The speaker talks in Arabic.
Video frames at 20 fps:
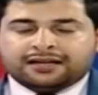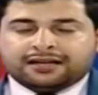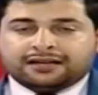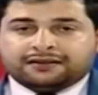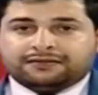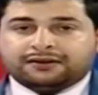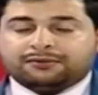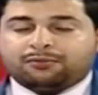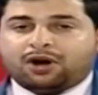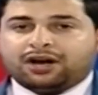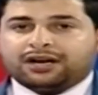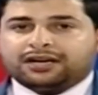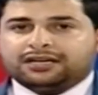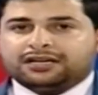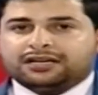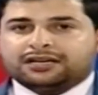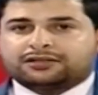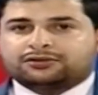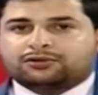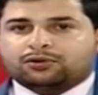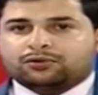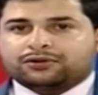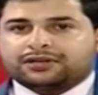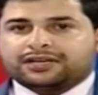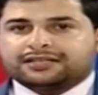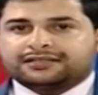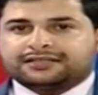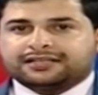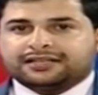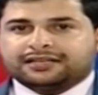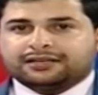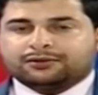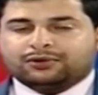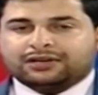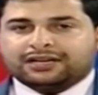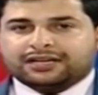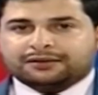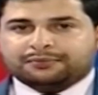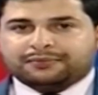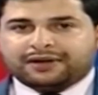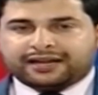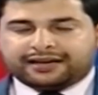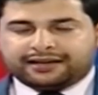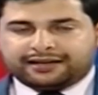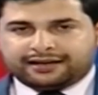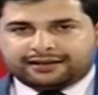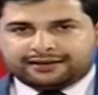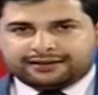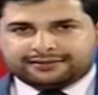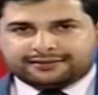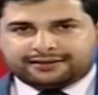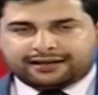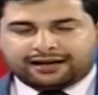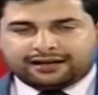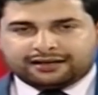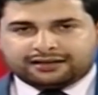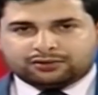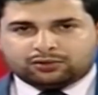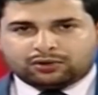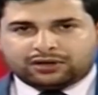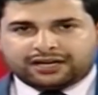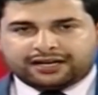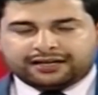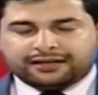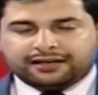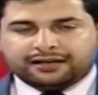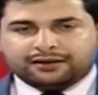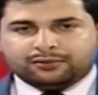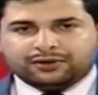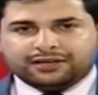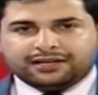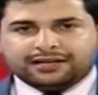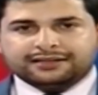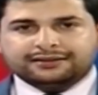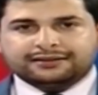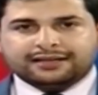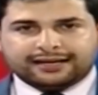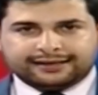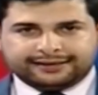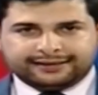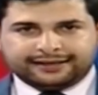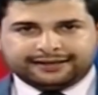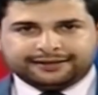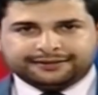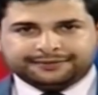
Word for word: في المواقع الإلكترونية والإخبارية نستعرض العناوين التالية